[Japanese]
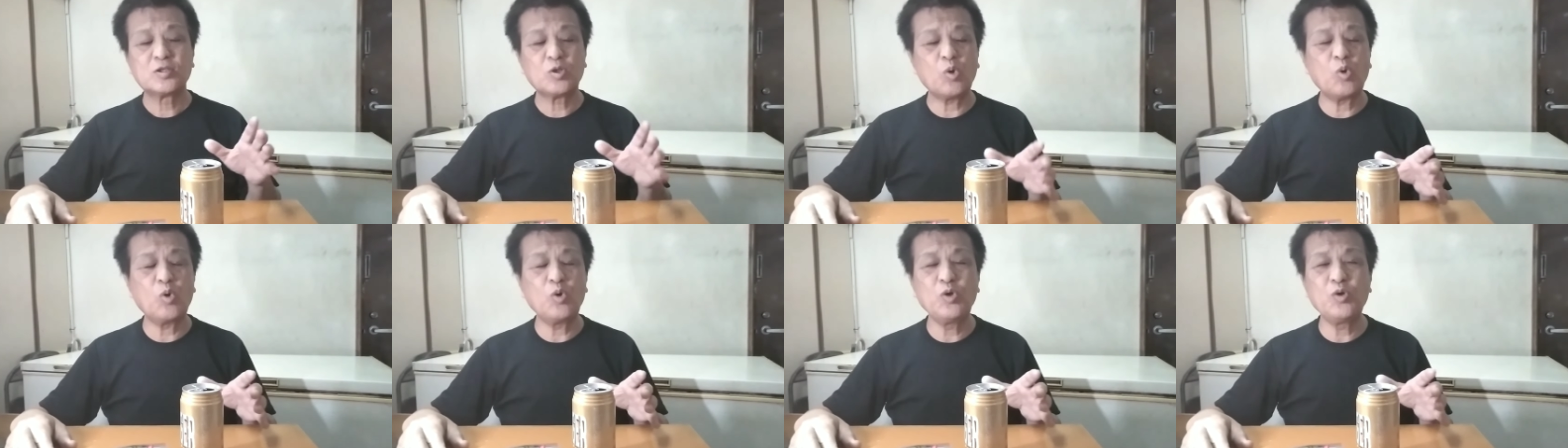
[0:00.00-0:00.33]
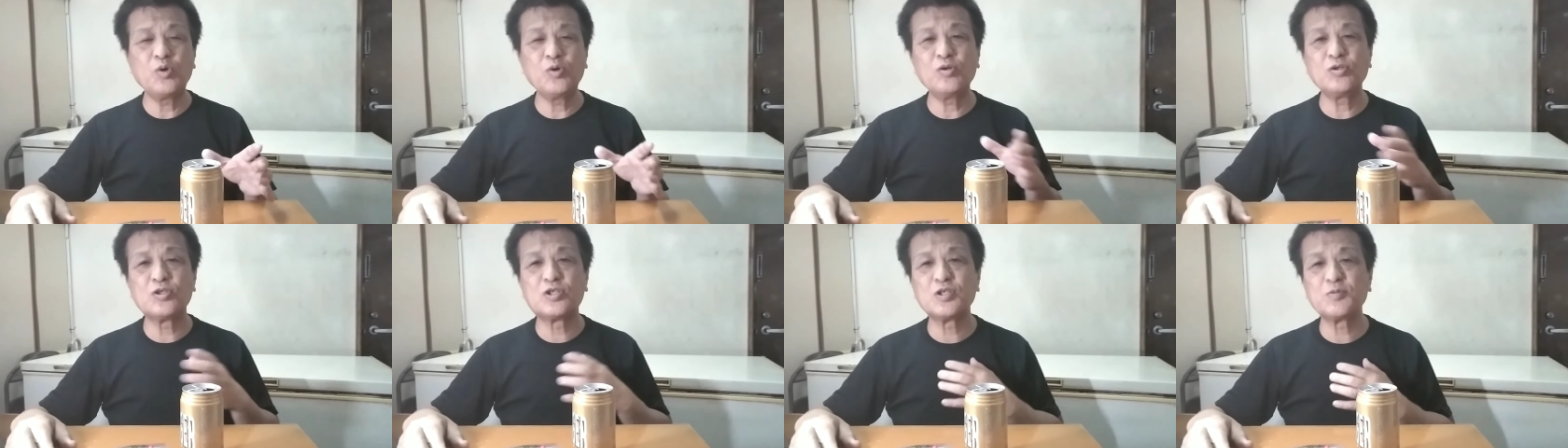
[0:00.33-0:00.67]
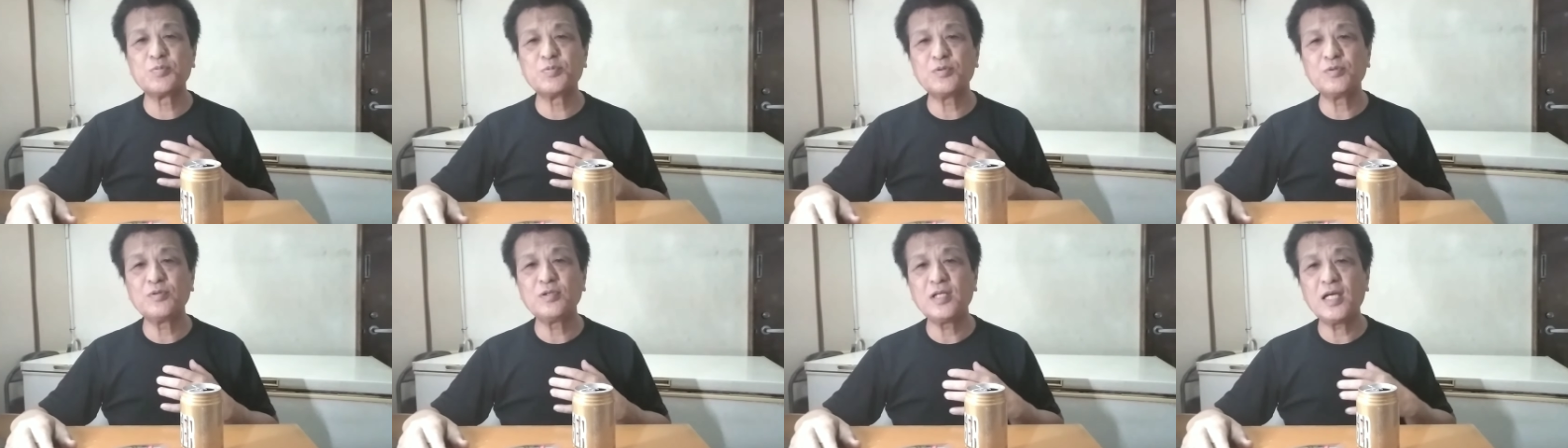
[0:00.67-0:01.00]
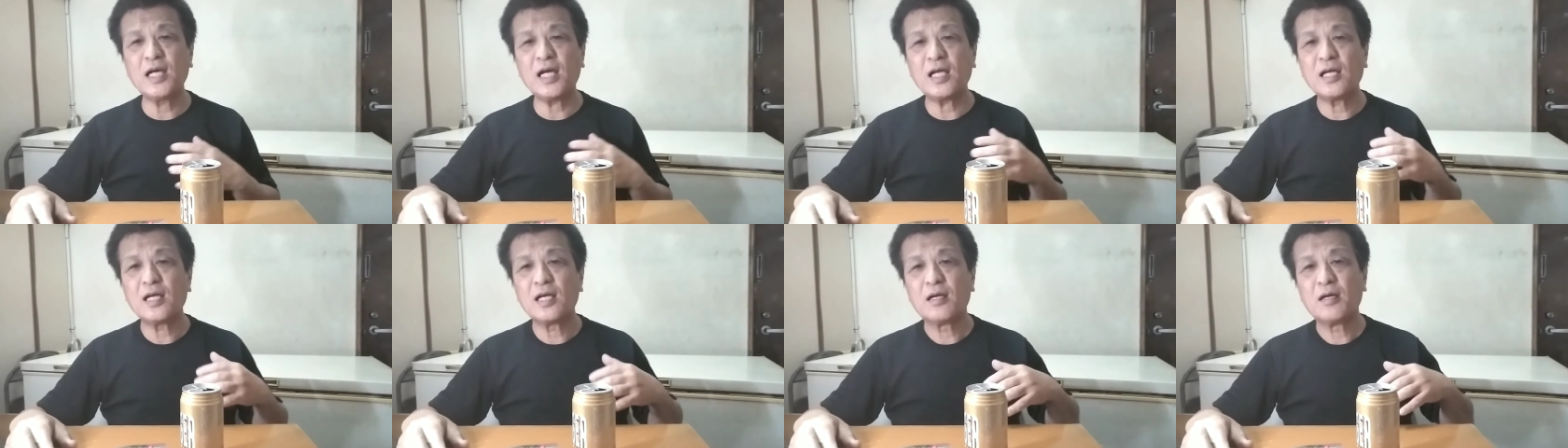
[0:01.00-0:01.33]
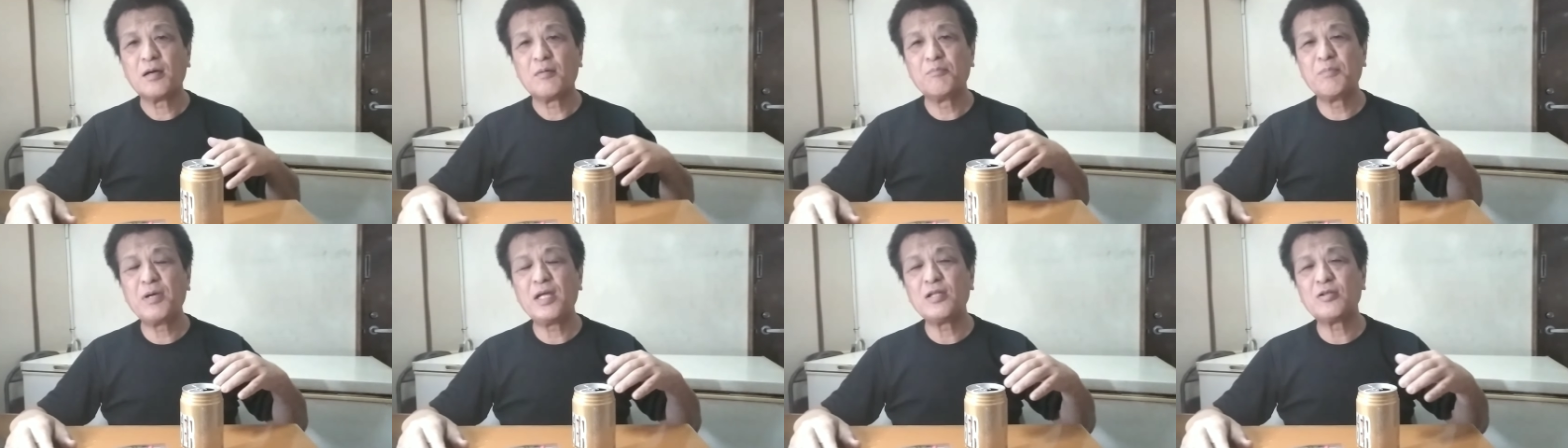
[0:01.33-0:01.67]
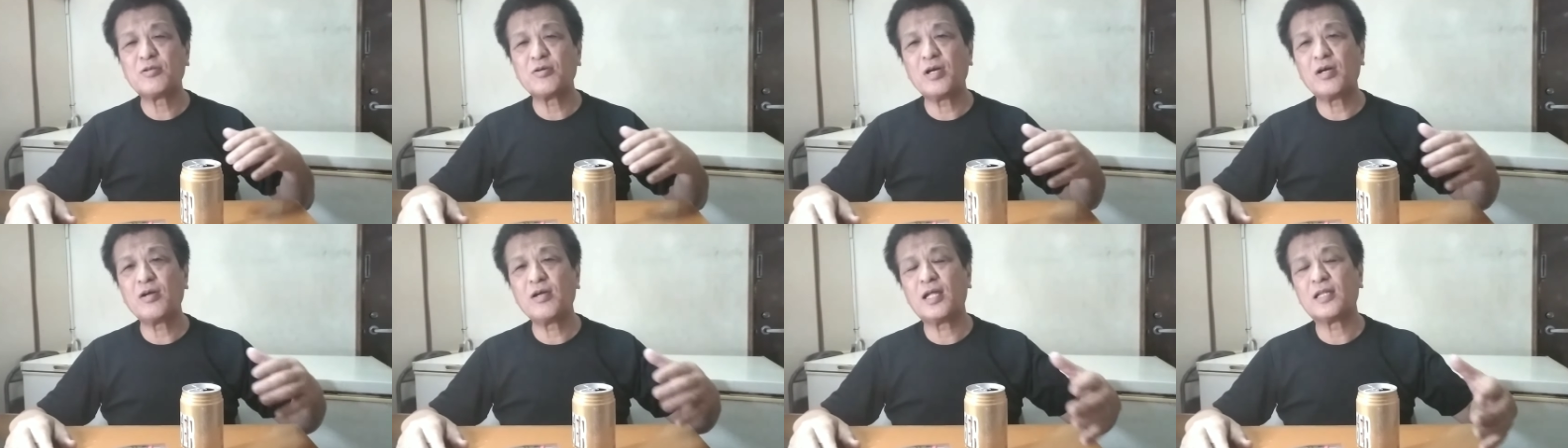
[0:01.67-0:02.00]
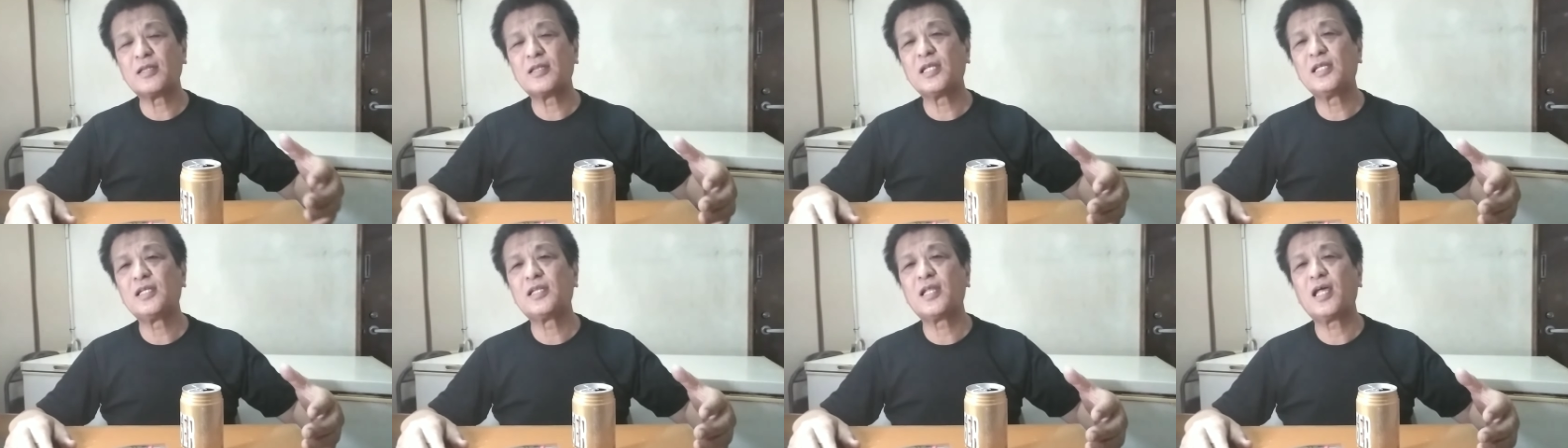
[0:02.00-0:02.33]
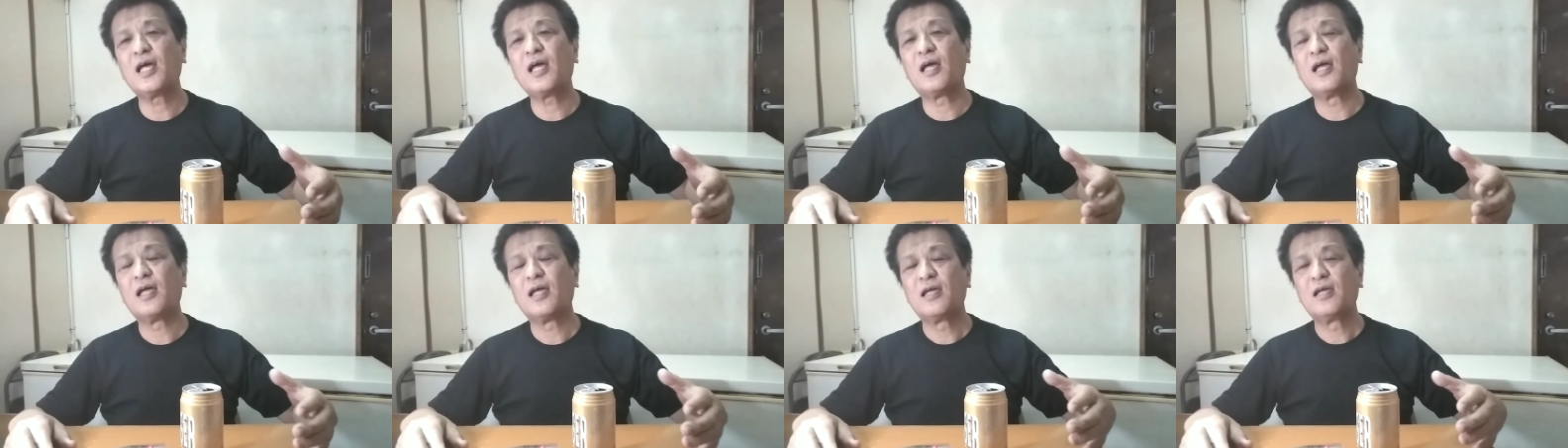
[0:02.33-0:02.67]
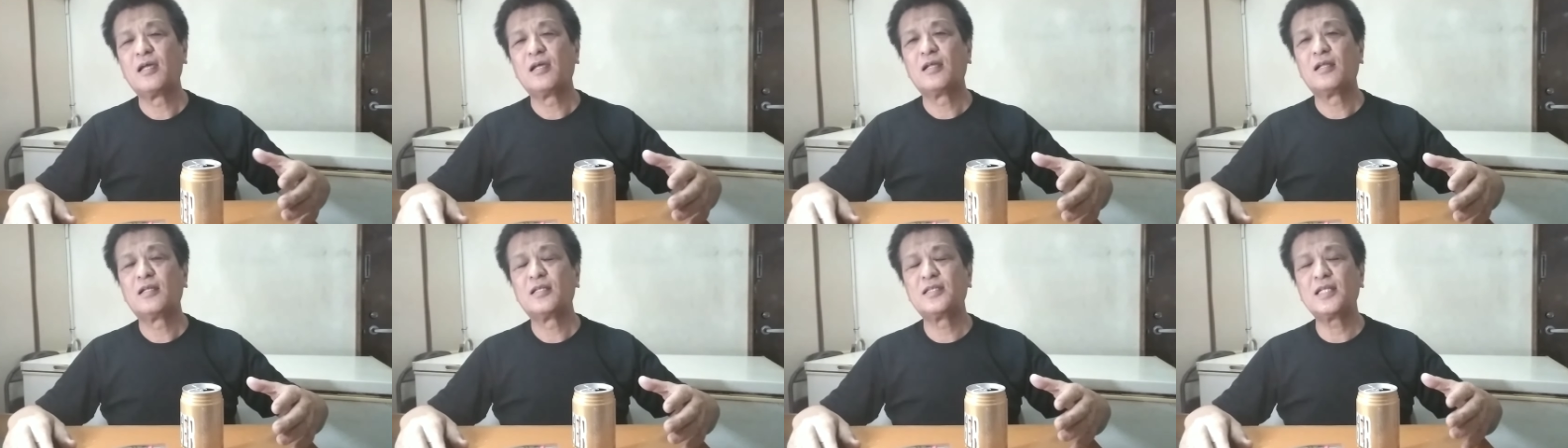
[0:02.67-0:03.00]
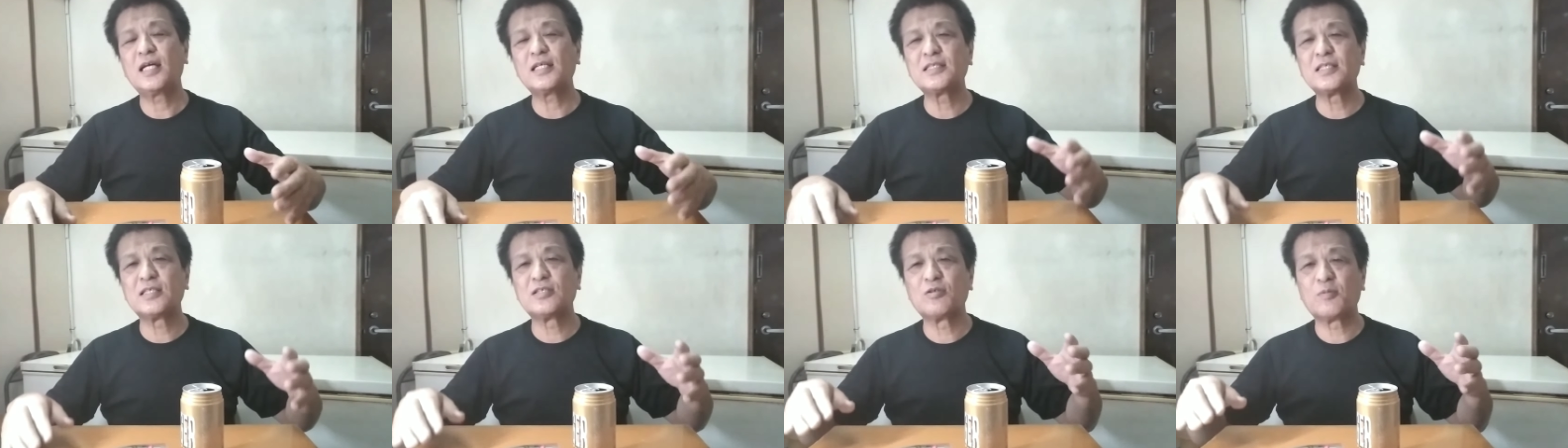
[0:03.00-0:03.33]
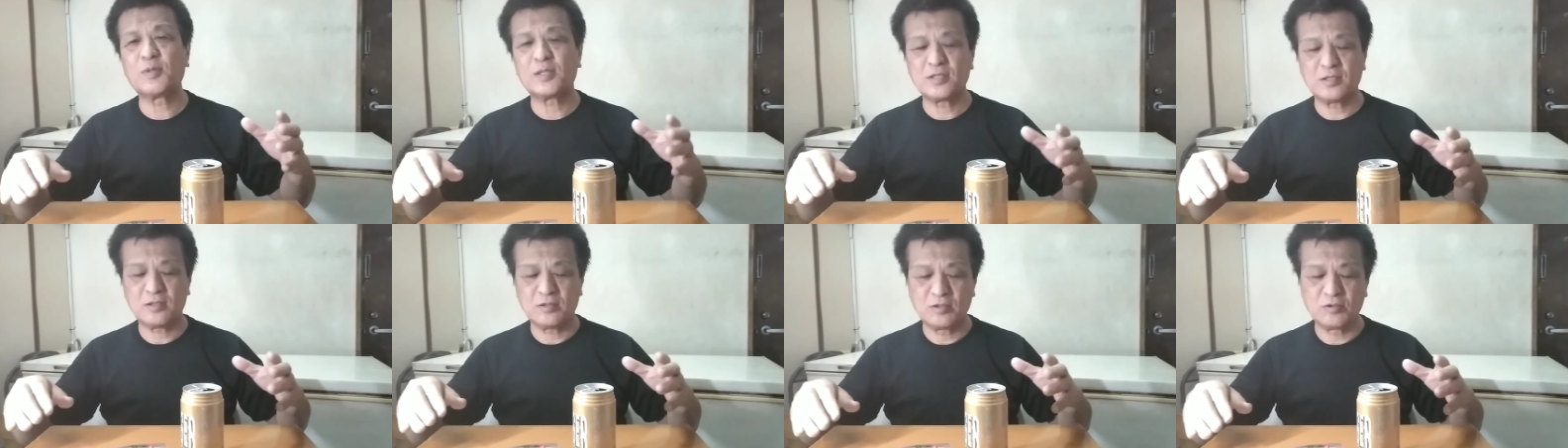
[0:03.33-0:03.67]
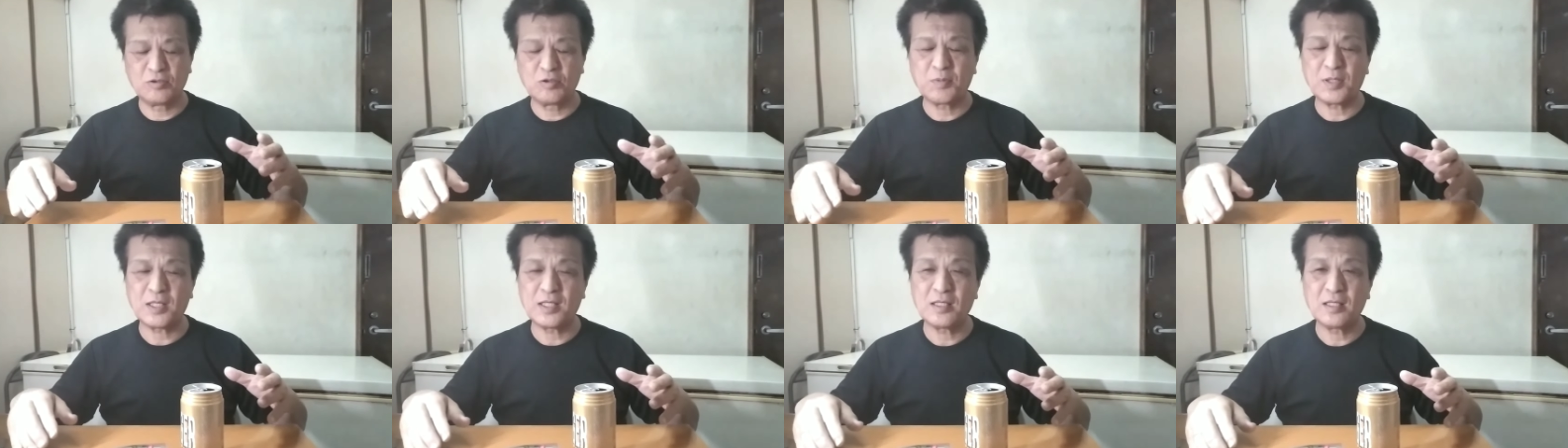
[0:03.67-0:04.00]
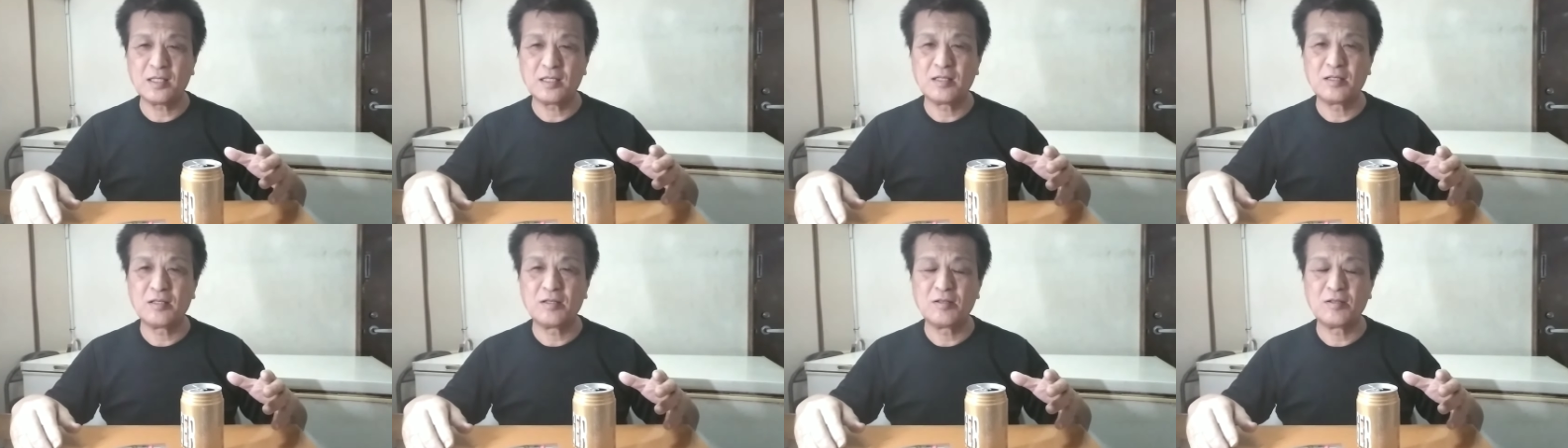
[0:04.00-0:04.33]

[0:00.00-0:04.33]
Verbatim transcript: そういう自分が弁当屋でやっていて、なぜ伸ば、伸ば、